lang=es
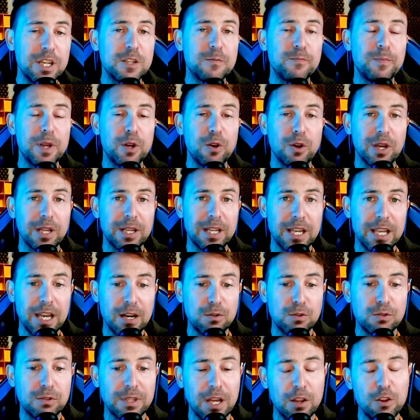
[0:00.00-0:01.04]
Espero que te haya
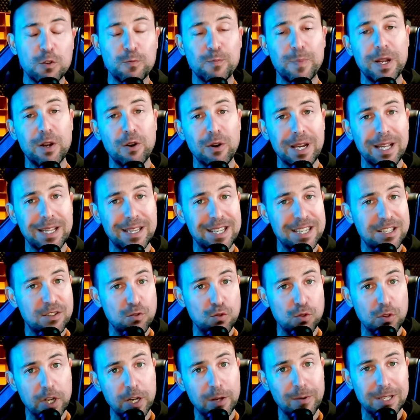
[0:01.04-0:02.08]
gustado, espero que te
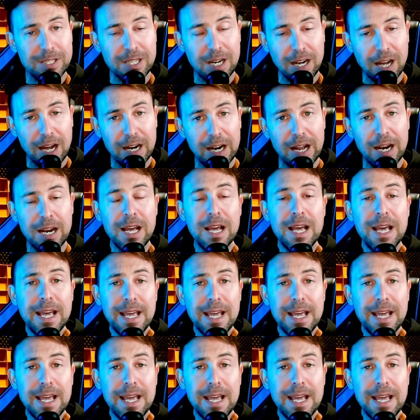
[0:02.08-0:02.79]
suscribas al canal,